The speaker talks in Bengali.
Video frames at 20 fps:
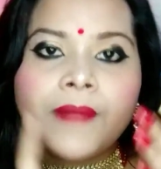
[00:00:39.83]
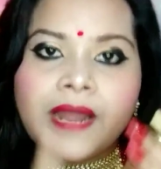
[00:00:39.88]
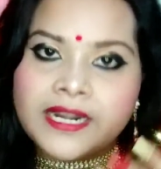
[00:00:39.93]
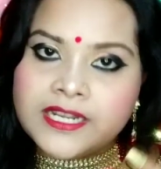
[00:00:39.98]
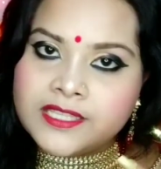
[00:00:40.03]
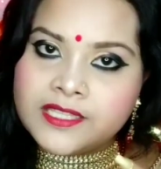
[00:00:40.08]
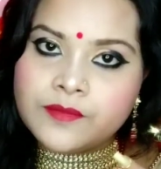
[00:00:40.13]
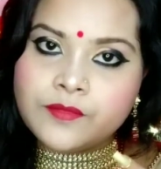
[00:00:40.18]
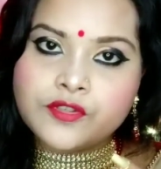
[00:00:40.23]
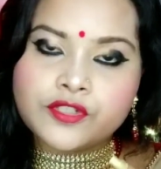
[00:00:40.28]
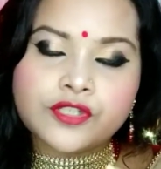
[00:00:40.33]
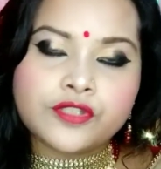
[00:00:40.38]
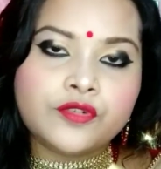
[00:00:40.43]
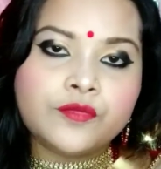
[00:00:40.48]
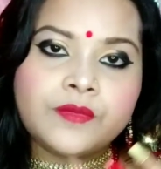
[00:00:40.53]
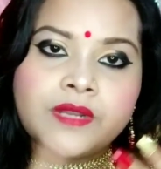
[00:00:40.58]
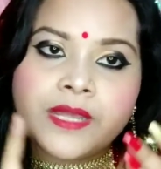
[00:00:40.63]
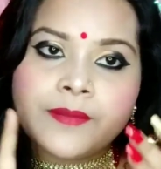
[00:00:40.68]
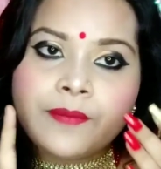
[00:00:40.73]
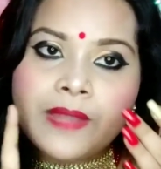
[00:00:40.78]
বাড়িতে বসে
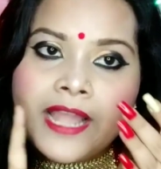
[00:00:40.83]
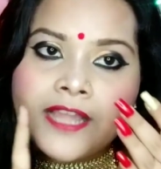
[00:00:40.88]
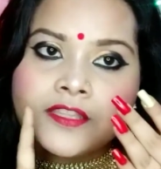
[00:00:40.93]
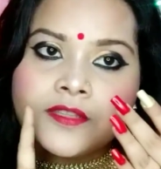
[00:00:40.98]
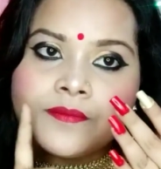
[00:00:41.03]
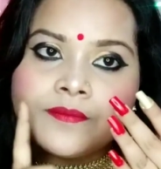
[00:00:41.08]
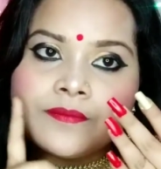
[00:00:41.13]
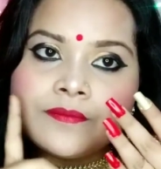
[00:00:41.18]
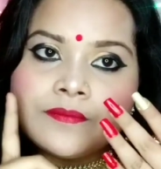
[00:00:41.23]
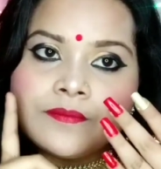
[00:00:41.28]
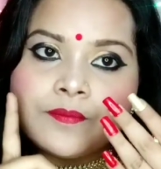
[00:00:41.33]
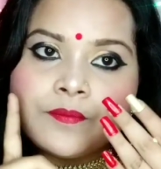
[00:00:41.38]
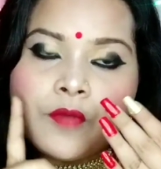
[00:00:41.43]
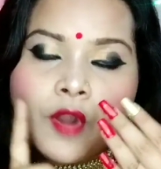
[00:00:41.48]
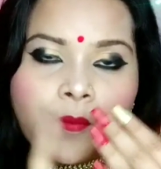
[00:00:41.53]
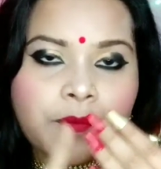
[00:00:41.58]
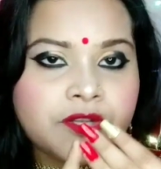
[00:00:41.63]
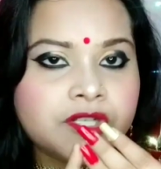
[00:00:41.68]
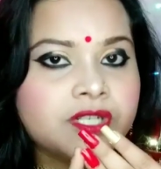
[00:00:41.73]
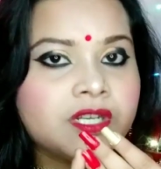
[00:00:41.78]
তোমরা একদম
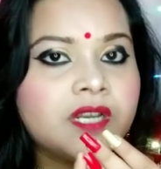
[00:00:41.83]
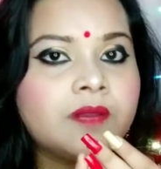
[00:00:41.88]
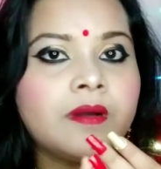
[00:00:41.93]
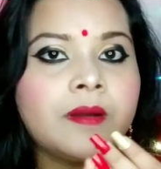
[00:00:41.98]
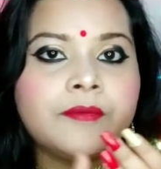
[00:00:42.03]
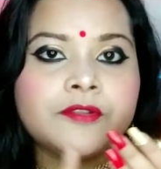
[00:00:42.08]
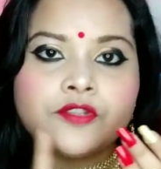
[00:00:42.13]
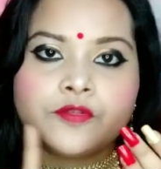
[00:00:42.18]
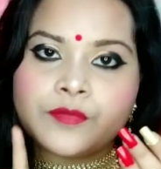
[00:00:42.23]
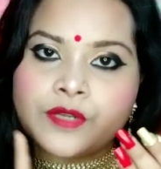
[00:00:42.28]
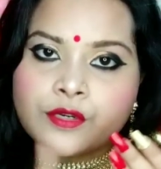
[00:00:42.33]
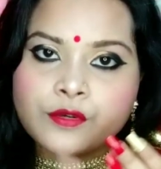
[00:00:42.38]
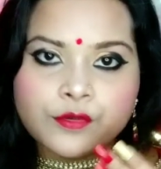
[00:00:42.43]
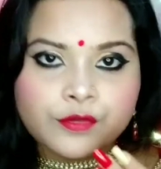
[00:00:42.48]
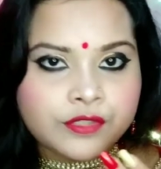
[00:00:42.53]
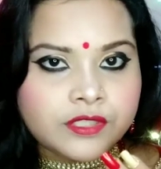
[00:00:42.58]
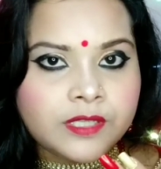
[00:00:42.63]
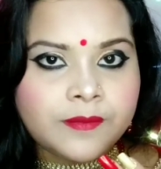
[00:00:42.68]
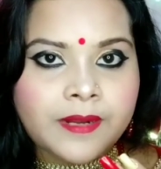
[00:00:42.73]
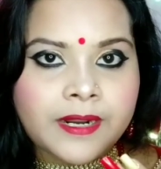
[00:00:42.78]
প্রফেশনাল ভাবে তোমরা
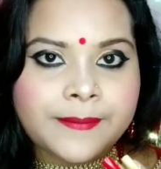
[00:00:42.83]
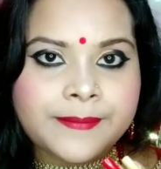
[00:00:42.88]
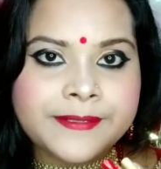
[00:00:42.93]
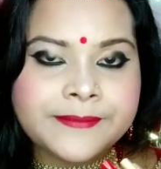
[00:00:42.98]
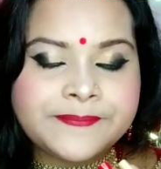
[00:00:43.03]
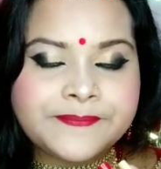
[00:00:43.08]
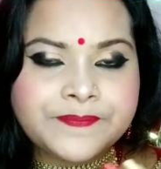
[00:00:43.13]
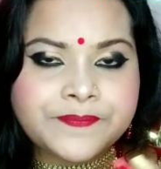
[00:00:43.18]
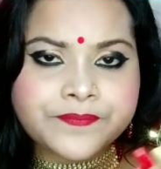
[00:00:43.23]
করতে পারবে